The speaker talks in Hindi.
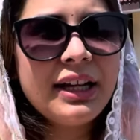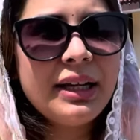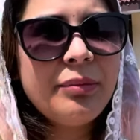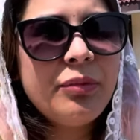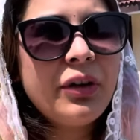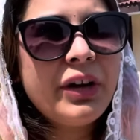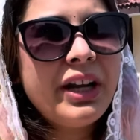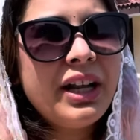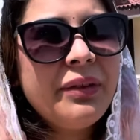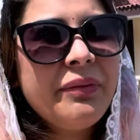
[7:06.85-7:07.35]
क्लिप
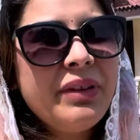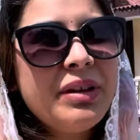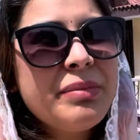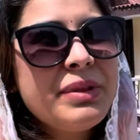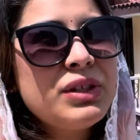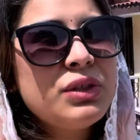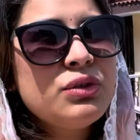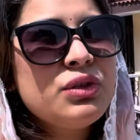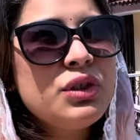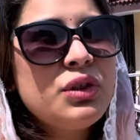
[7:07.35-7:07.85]
वगैरह फिर मैं
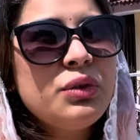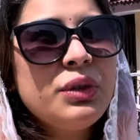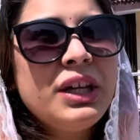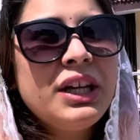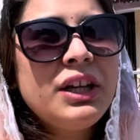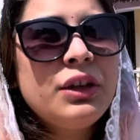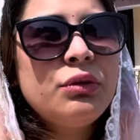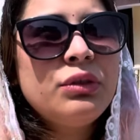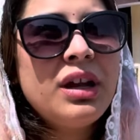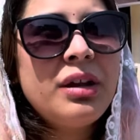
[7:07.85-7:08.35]
सोच रही हूँ कि
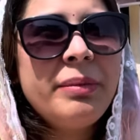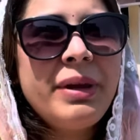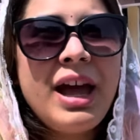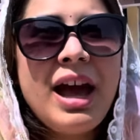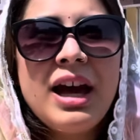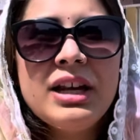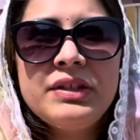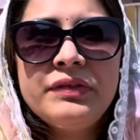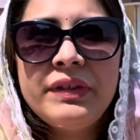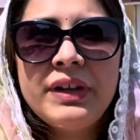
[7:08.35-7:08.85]
क्यों ना मैं
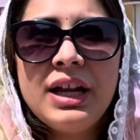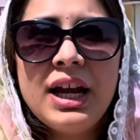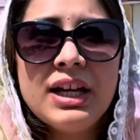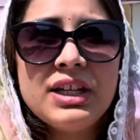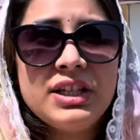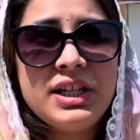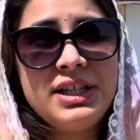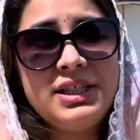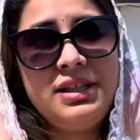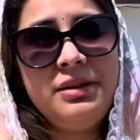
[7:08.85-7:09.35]
आज फिर
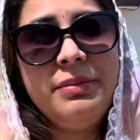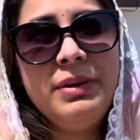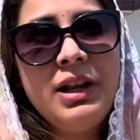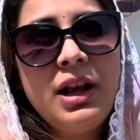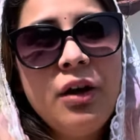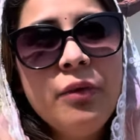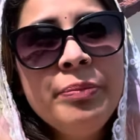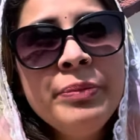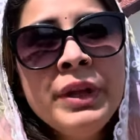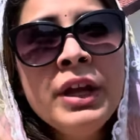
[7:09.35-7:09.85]
अच्छे से
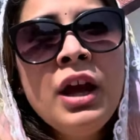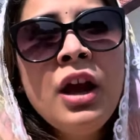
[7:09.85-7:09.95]
बनाऊँ